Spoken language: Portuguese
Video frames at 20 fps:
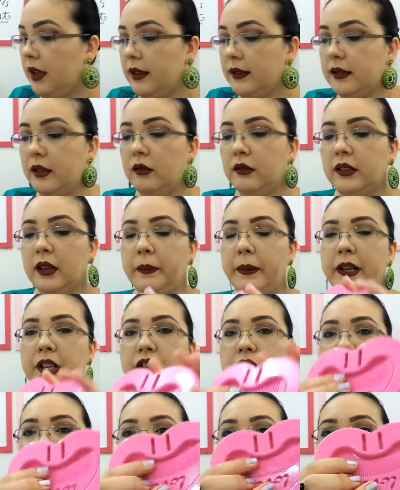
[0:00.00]
Essa outra
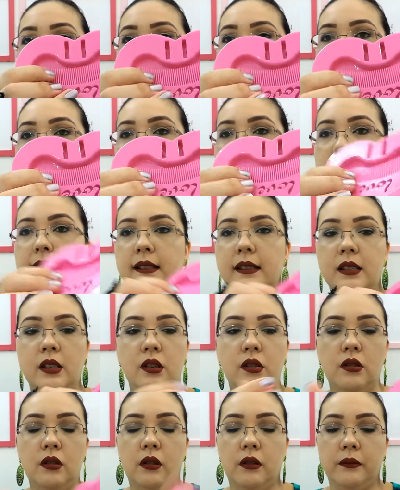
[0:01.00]
partezinha, ela é
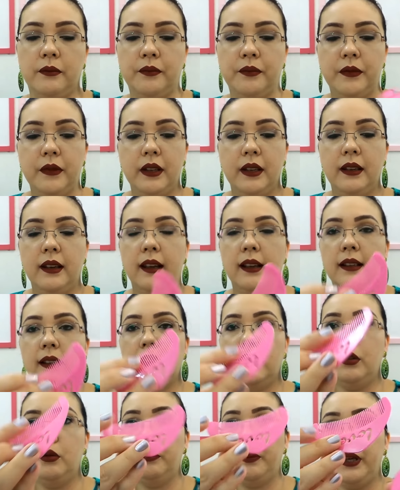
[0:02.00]
assim, ó.
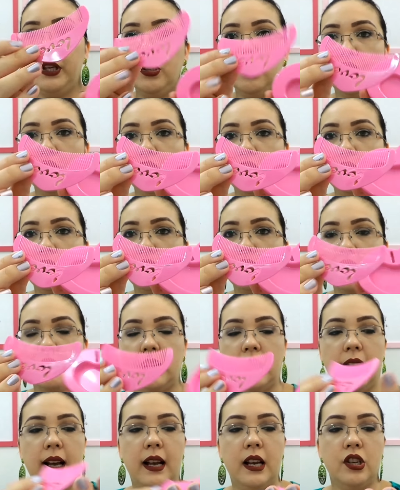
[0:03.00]
Ela tem um pentinho de
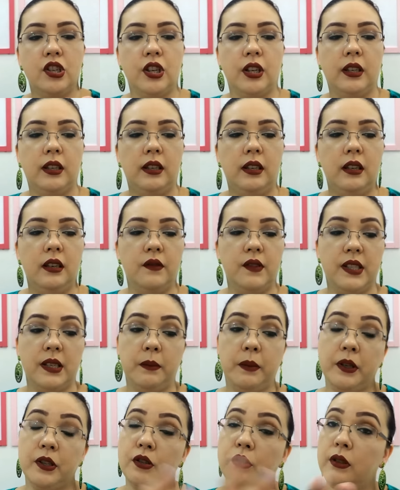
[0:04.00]
encaixe aqui,
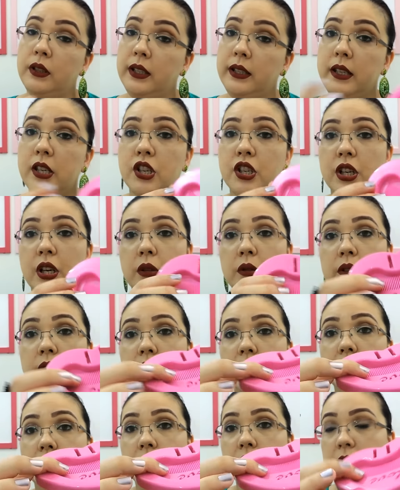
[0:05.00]
você pode escolher deixar
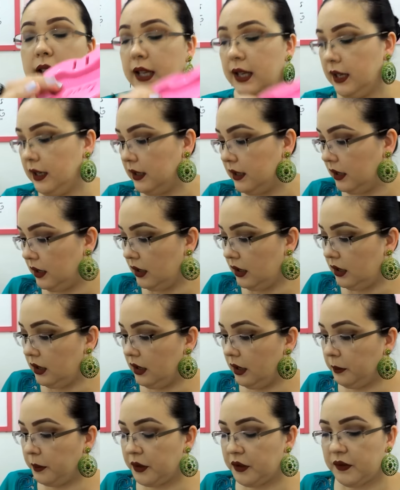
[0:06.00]
ou não, né?
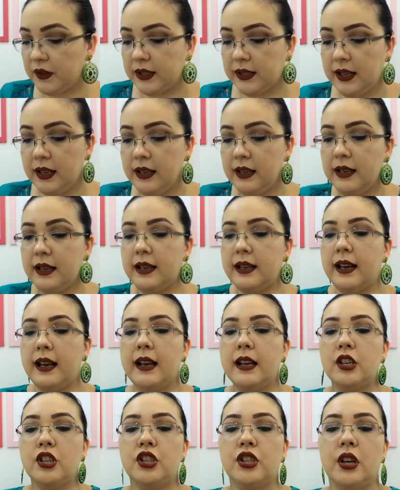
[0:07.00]
E depois você
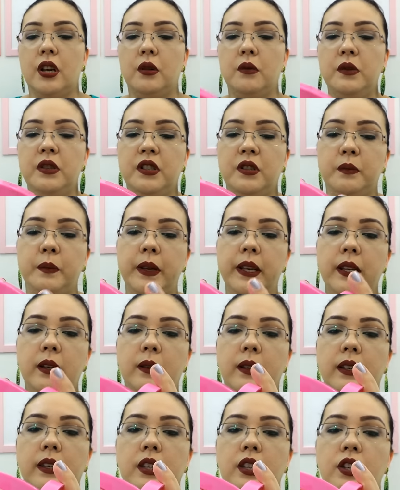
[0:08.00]
encaixa o
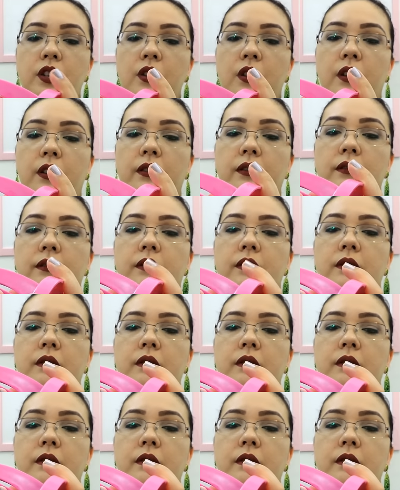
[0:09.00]
espelho aqui, ó.